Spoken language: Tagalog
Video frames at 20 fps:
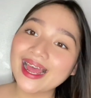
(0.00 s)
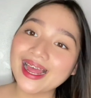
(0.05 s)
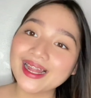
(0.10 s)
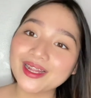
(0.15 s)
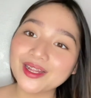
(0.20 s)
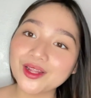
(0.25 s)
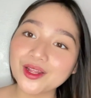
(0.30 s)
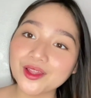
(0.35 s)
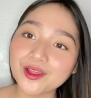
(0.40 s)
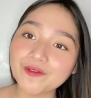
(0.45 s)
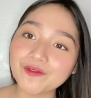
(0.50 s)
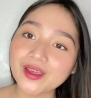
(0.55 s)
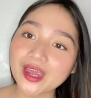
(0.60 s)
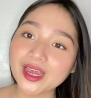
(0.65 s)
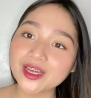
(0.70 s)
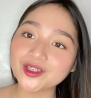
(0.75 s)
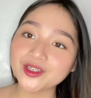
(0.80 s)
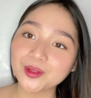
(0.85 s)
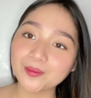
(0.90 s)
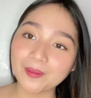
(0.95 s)
and the
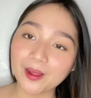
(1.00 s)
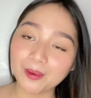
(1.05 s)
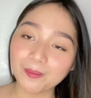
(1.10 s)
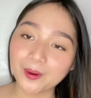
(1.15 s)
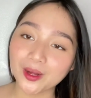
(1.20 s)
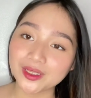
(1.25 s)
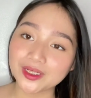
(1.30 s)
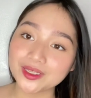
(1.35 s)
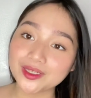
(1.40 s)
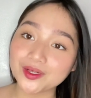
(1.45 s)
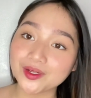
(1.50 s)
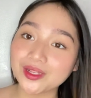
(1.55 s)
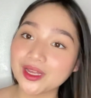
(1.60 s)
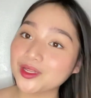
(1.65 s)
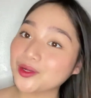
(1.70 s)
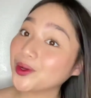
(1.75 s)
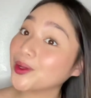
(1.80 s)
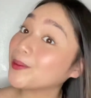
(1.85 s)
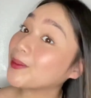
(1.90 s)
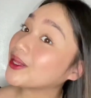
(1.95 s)
notification bell button so
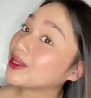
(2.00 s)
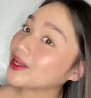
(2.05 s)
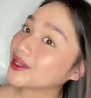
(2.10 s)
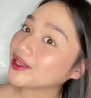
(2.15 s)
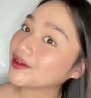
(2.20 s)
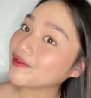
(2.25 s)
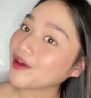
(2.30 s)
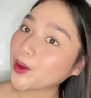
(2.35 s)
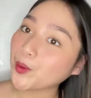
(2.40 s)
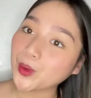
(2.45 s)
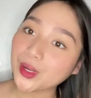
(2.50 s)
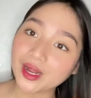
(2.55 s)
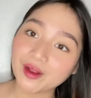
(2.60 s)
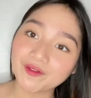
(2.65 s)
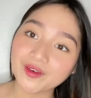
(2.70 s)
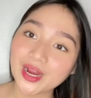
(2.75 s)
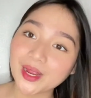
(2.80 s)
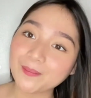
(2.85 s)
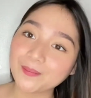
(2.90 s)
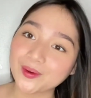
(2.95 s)
that you'll be notified
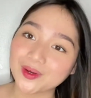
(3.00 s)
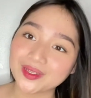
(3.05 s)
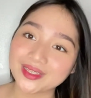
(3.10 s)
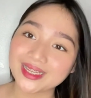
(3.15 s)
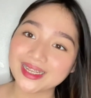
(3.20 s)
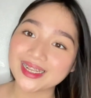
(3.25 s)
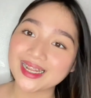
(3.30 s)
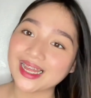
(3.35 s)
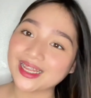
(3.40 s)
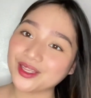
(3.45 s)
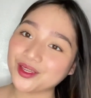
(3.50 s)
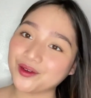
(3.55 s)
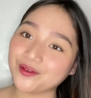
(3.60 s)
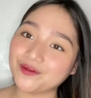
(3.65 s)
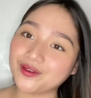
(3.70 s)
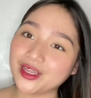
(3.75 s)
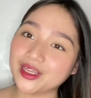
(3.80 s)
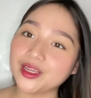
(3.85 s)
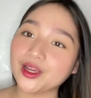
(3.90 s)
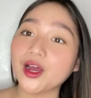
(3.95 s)
whenever I post a new
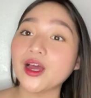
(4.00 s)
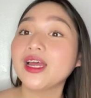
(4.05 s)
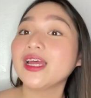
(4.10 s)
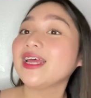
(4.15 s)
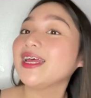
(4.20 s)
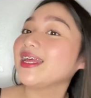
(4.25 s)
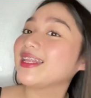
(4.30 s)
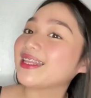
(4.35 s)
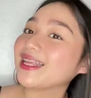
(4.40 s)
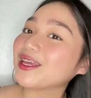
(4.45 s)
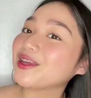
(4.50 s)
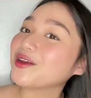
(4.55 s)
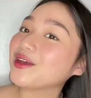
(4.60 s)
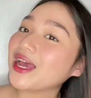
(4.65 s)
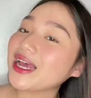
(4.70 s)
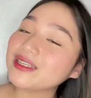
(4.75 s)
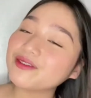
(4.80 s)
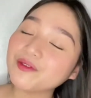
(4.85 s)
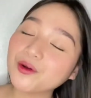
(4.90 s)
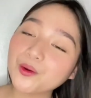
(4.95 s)
video. Thank you
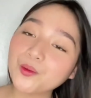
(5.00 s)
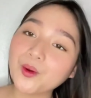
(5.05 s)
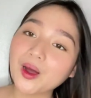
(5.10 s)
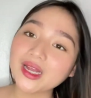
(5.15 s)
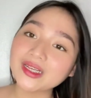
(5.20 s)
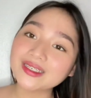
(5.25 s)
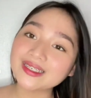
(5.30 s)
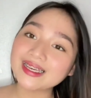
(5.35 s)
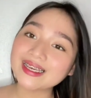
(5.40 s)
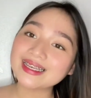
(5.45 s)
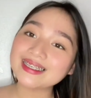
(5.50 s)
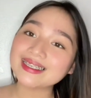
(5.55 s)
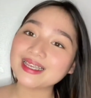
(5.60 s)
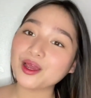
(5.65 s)
guys for watching.